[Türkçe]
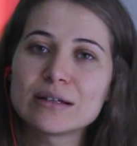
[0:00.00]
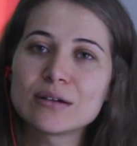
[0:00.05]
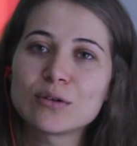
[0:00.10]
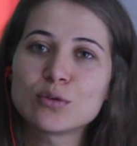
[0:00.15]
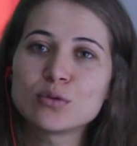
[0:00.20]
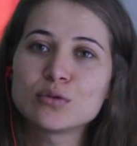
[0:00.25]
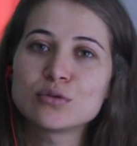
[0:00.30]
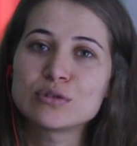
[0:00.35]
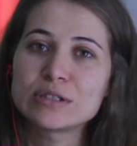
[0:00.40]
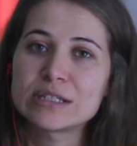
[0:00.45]

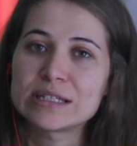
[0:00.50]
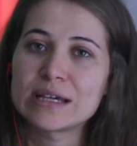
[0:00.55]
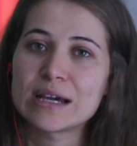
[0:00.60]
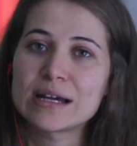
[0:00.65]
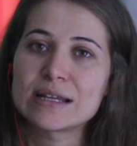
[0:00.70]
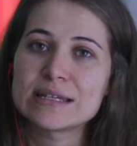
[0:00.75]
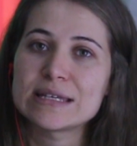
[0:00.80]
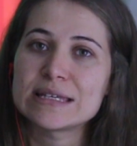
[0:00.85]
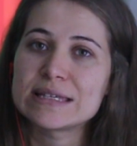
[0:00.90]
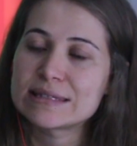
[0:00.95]
olur ki
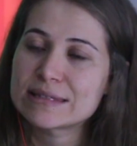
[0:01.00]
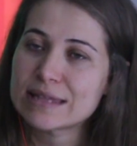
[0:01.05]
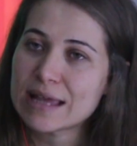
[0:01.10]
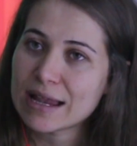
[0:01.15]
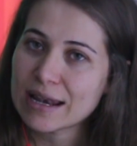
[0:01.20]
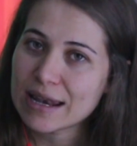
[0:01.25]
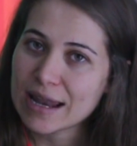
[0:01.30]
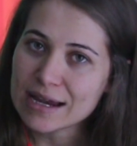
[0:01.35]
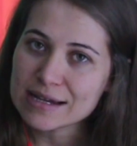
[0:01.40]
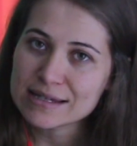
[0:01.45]
hani
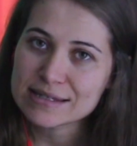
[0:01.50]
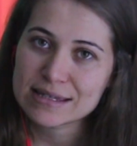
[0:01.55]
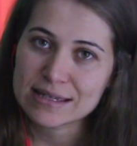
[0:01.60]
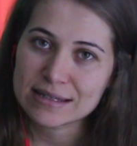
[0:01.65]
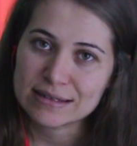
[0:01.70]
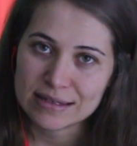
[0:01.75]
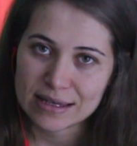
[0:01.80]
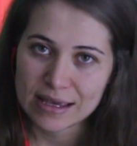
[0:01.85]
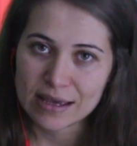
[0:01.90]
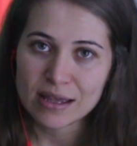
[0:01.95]

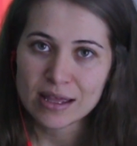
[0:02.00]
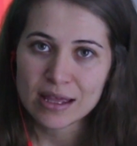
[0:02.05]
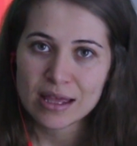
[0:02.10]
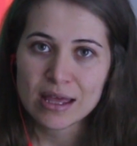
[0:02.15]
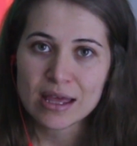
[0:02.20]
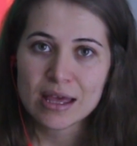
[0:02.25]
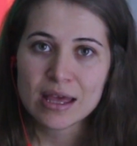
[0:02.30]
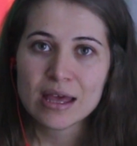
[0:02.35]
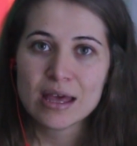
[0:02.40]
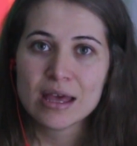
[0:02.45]
isterlerse diye
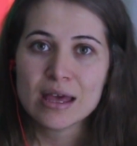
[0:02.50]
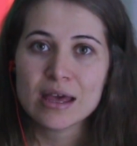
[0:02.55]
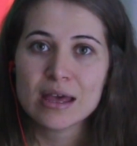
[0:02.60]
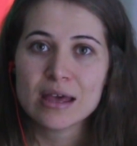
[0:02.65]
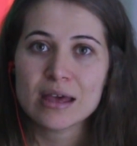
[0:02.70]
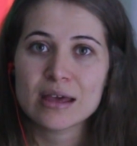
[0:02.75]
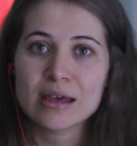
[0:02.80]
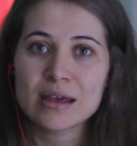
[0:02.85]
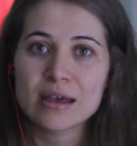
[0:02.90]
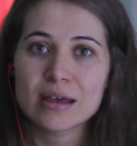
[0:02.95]

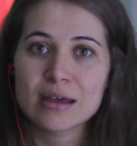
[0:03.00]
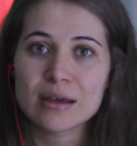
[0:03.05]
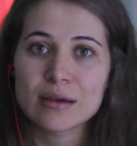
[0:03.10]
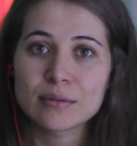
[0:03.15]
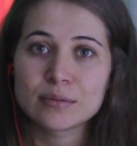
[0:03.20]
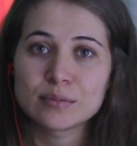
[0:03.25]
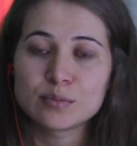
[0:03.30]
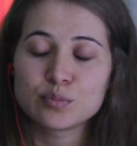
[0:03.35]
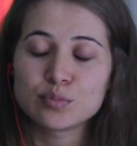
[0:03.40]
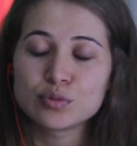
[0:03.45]

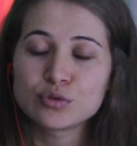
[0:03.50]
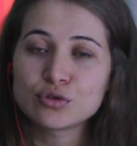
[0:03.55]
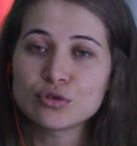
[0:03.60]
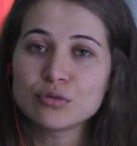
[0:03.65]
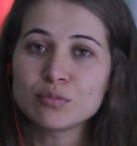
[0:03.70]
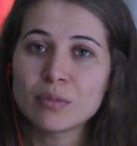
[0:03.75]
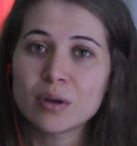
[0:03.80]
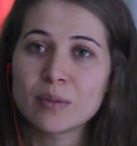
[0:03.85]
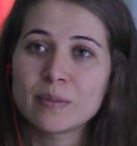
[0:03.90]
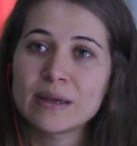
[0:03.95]
e,
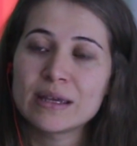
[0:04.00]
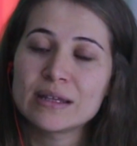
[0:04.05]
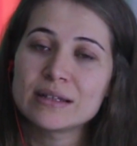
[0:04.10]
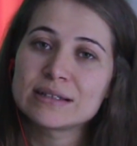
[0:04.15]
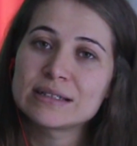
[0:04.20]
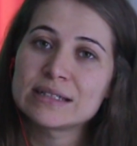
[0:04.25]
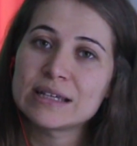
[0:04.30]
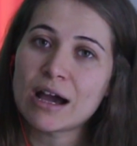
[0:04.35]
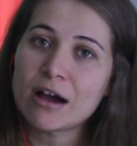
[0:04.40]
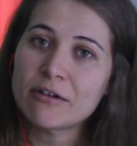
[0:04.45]
bütün bebeğin
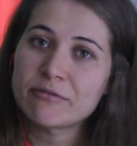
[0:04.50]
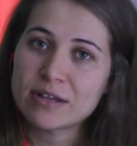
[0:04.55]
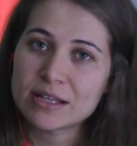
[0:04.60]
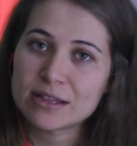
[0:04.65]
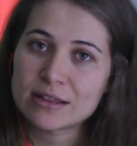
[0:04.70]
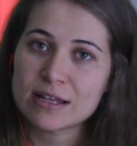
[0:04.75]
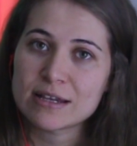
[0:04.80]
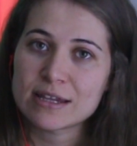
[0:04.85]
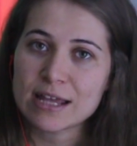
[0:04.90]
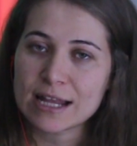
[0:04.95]

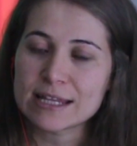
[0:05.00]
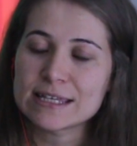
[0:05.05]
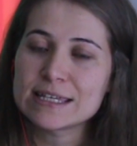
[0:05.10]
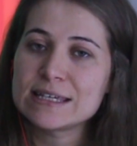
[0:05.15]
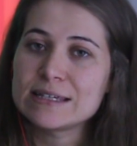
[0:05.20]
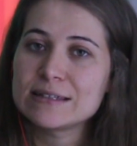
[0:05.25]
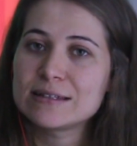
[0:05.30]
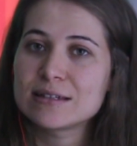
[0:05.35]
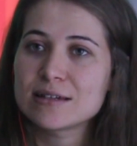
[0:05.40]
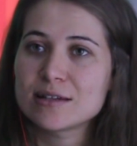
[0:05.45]
kıyafetlerini yani
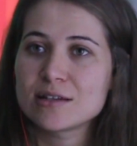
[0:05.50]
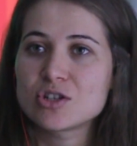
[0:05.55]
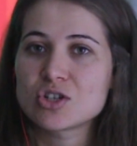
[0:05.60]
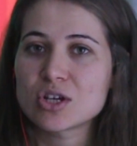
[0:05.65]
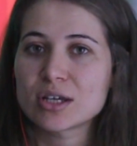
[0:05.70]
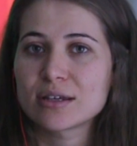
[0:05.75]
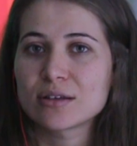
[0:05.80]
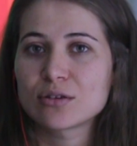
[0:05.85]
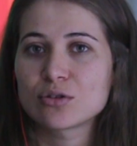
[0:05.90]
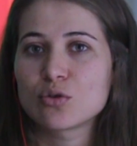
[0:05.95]

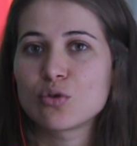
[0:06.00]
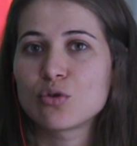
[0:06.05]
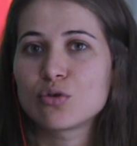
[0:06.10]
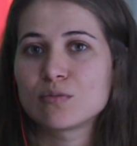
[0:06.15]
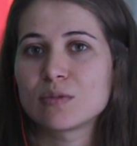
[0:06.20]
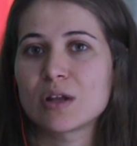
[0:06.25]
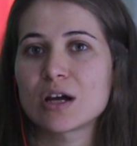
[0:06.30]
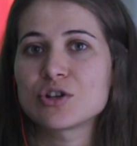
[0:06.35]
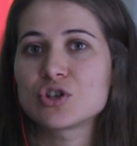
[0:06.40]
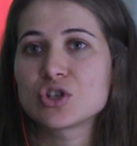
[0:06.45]
giydirilecek
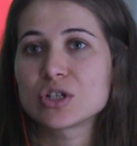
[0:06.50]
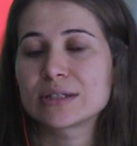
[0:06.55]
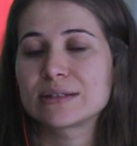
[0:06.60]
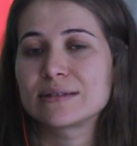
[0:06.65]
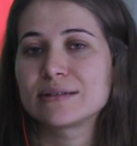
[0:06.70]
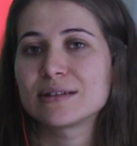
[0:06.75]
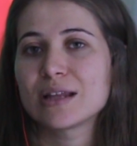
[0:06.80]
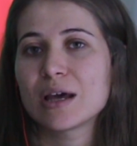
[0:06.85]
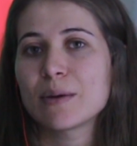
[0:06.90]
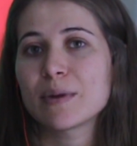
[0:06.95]
doğumdan
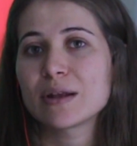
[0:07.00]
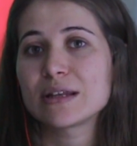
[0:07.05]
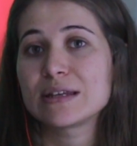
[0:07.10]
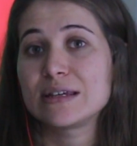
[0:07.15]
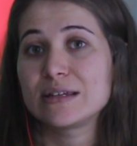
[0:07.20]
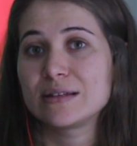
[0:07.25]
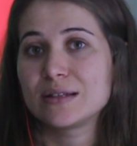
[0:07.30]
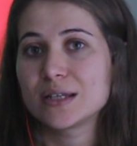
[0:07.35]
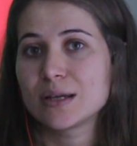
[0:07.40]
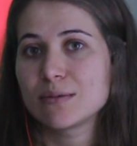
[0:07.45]
çıktığında hemen
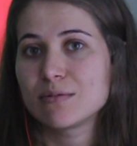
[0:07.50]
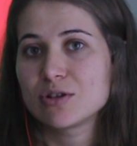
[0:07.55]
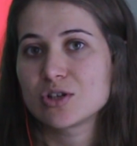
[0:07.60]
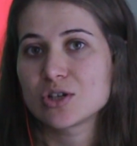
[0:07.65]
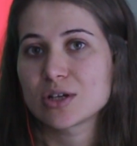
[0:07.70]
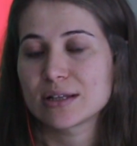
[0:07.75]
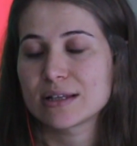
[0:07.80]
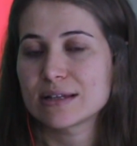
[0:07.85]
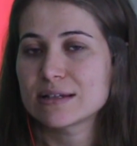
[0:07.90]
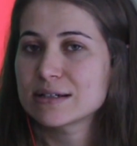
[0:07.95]

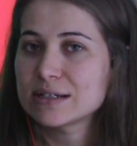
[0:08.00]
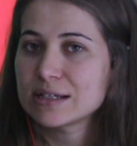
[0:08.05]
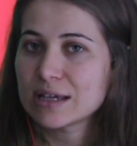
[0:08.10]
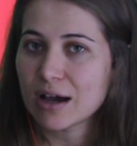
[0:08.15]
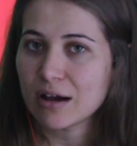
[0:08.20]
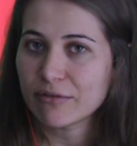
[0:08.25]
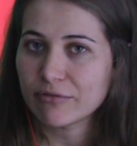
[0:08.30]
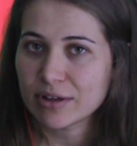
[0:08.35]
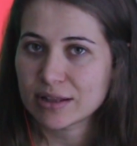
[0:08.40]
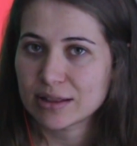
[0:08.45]
giydirilecekleri
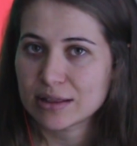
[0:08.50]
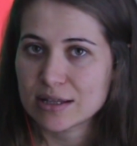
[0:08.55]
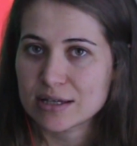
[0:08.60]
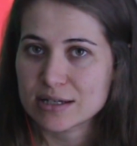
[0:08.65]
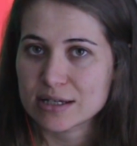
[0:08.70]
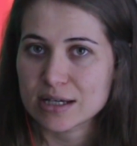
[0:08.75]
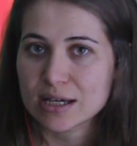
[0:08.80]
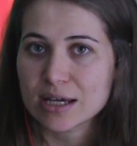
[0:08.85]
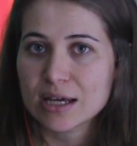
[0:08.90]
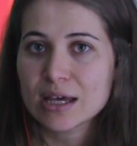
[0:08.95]

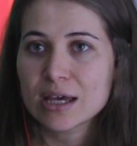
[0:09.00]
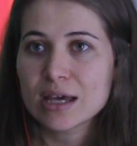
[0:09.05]
kıyafetleri,